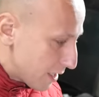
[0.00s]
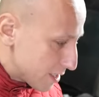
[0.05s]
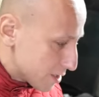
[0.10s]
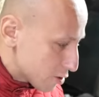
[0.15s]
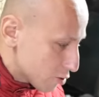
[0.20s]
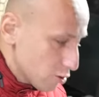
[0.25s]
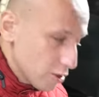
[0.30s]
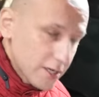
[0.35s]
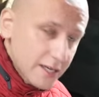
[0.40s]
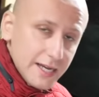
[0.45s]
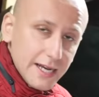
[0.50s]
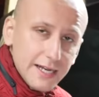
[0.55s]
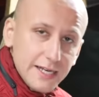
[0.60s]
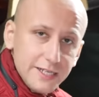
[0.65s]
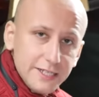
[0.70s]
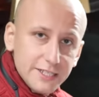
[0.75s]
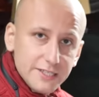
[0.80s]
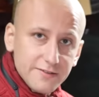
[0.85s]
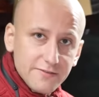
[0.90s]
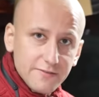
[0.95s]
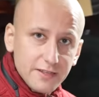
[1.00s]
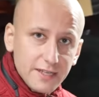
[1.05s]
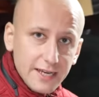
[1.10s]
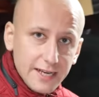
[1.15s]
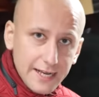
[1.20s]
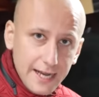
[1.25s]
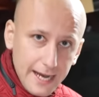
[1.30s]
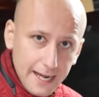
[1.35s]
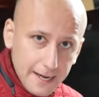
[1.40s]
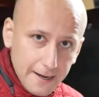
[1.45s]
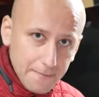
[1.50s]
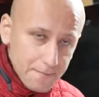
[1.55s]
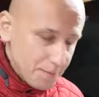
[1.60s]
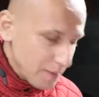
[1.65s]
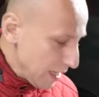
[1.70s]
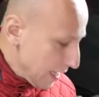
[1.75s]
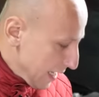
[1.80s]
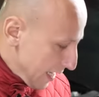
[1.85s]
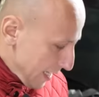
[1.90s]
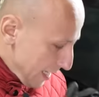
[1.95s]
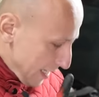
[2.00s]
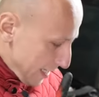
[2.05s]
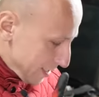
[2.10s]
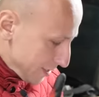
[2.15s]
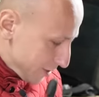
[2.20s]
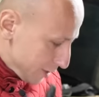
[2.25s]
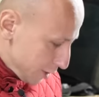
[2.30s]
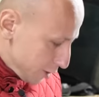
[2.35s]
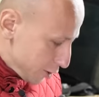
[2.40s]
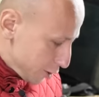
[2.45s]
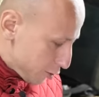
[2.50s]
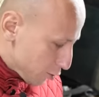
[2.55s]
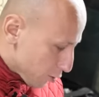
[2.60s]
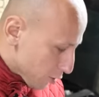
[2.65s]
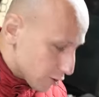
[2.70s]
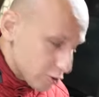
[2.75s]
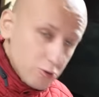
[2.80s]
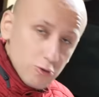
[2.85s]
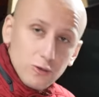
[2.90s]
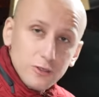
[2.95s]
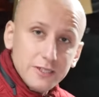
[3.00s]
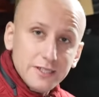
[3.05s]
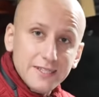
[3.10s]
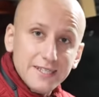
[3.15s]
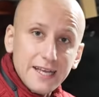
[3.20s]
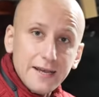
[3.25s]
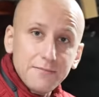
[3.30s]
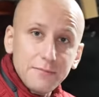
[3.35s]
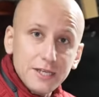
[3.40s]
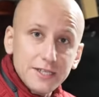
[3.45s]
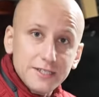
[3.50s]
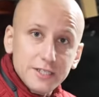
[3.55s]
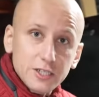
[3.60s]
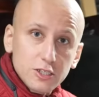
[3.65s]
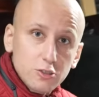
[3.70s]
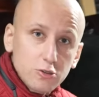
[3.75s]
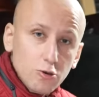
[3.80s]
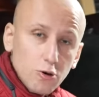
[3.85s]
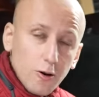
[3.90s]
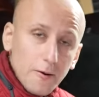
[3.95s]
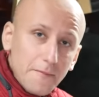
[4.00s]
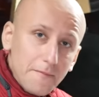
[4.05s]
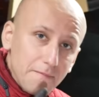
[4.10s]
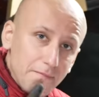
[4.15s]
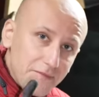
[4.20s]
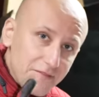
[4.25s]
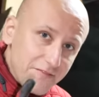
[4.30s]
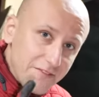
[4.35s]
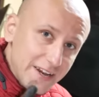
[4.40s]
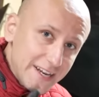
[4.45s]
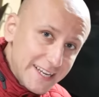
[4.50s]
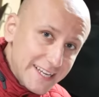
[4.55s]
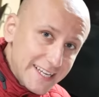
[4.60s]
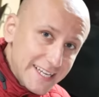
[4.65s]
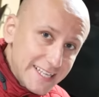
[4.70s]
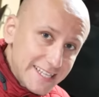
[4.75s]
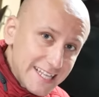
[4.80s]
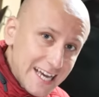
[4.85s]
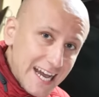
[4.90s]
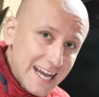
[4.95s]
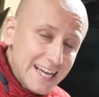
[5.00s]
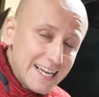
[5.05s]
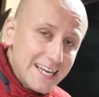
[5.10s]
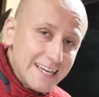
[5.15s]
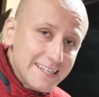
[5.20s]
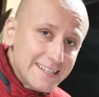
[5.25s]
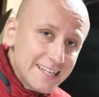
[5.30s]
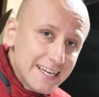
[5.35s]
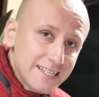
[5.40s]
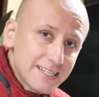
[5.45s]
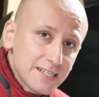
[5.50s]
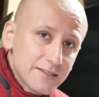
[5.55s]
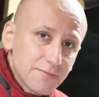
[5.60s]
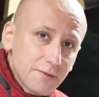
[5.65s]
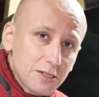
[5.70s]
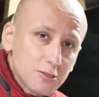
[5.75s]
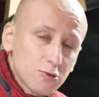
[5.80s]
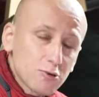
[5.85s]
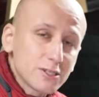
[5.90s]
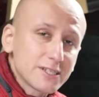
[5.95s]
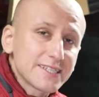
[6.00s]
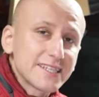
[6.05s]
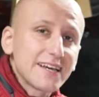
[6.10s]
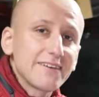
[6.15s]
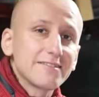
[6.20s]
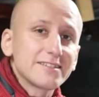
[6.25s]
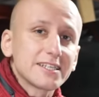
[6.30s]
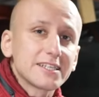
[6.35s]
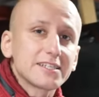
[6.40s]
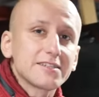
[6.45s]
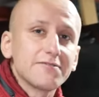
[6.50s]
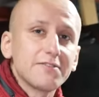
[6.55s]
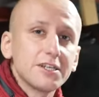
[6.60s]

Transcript: большое количество нагара. Еще стоит заметить, что в оригинале на этот мотор ставятся